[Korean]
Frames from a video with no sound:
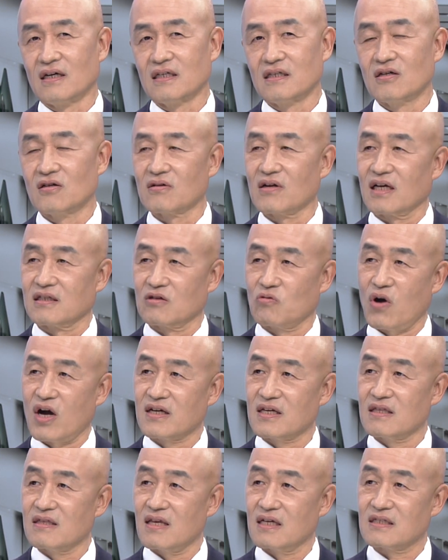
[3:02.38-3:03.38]
이건 아직
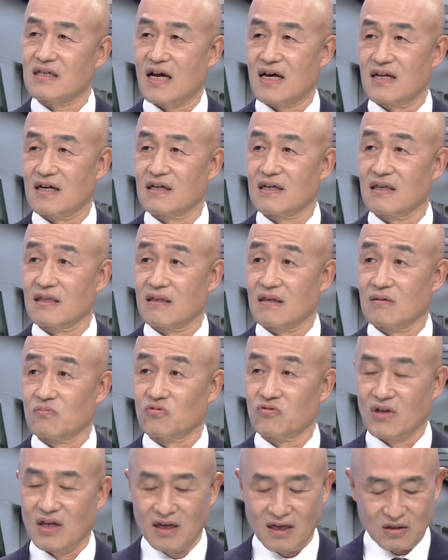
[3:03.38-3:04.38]
확인되지 않았기
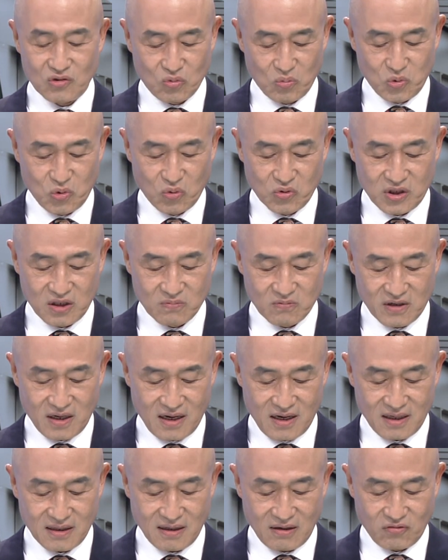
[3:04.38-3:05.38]
때문에 좀 조심을
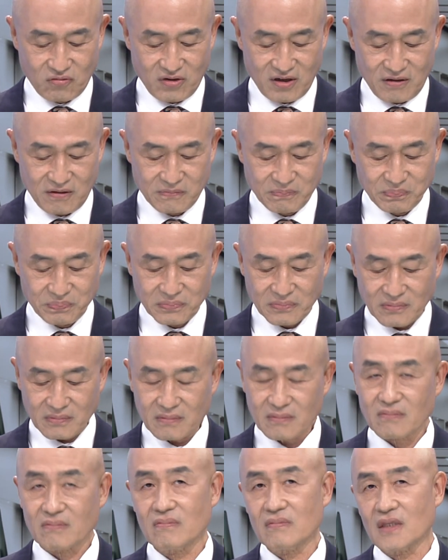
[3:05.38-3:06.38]
해야 되고요.
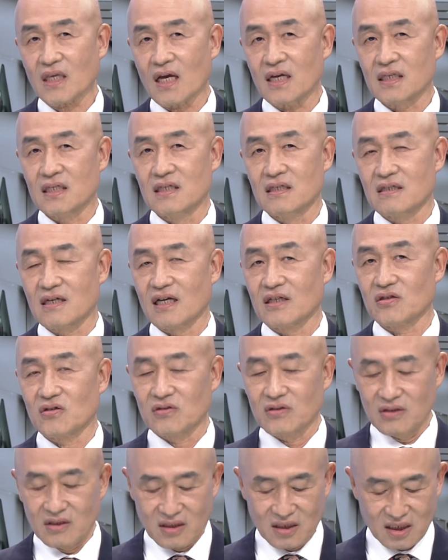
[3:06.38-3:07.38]
2차
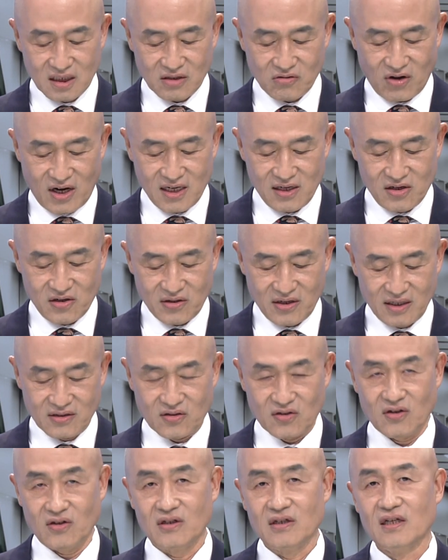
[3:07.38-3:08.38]
전지
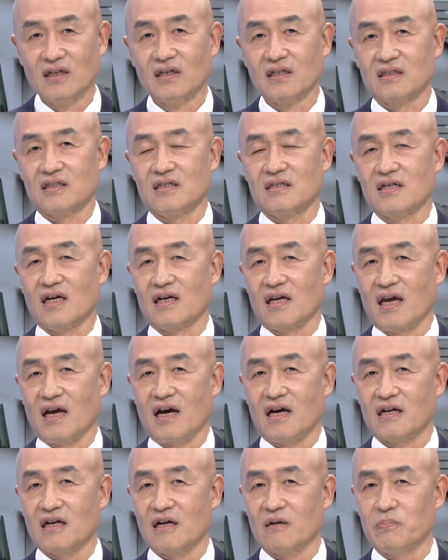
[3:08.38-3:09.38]
관련해서 시장의
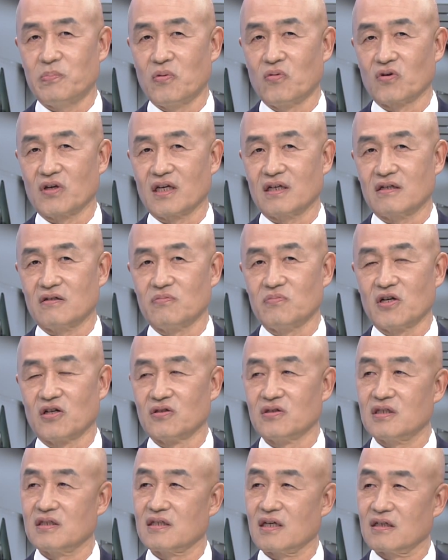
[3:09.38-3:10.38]
하락폭이
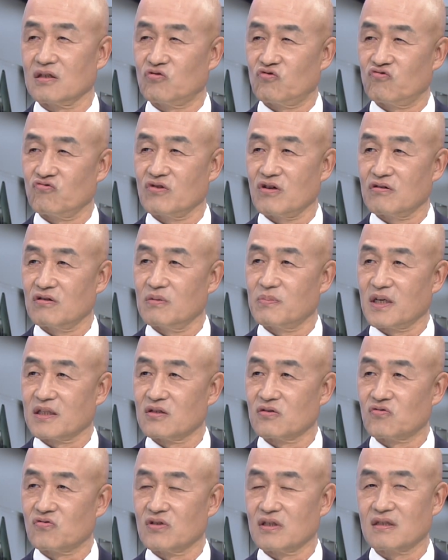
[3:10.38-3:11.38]
크면 시장이 충격을
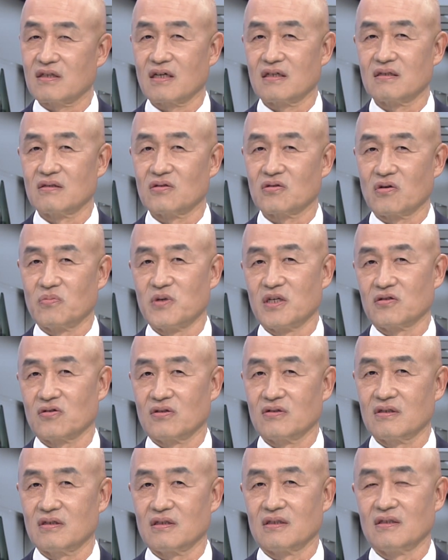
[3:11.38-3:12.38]
받을 수 있다는
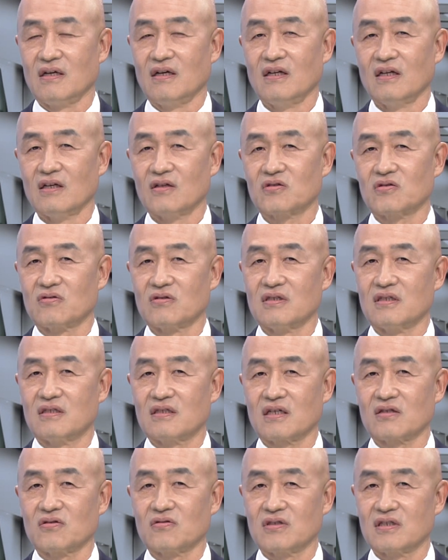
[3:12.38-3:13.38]
점에서는 저는
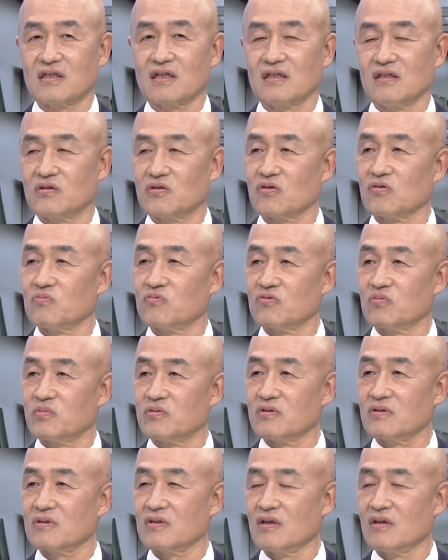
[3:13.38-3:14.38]
2차 전지가 일정
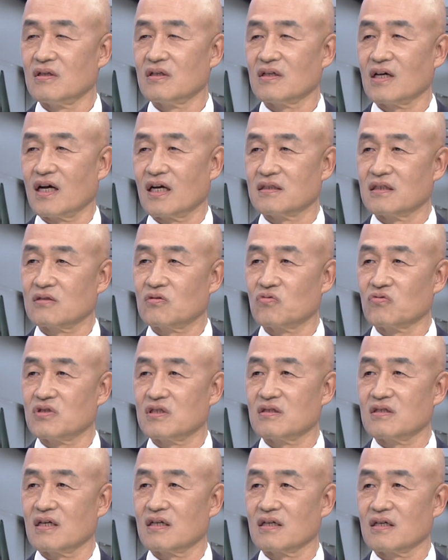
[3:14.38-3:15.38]
부분 아직도
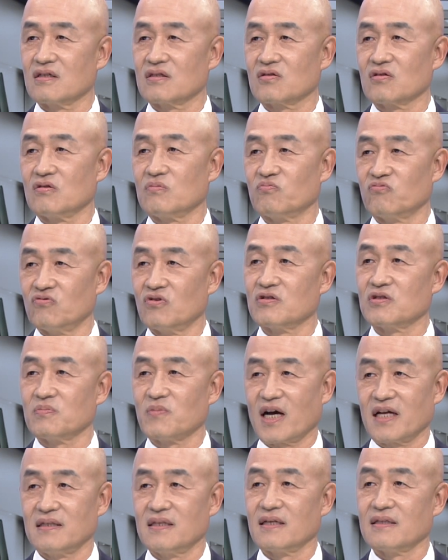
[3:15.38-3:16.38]
시장에서
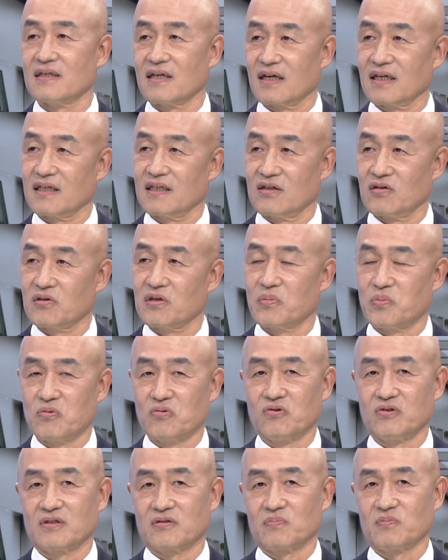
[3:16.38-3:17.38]
무너지면 안 된다, 이렇게
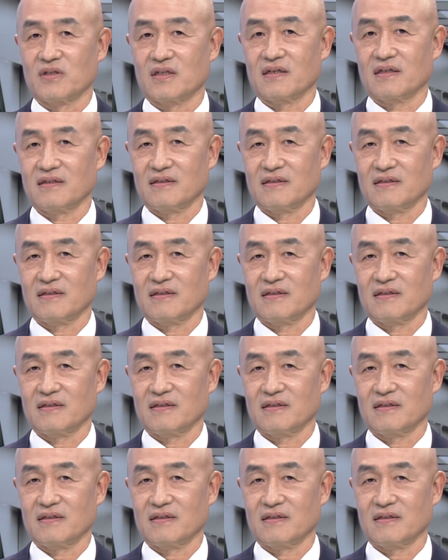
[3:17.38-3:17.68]
보고 있습니다.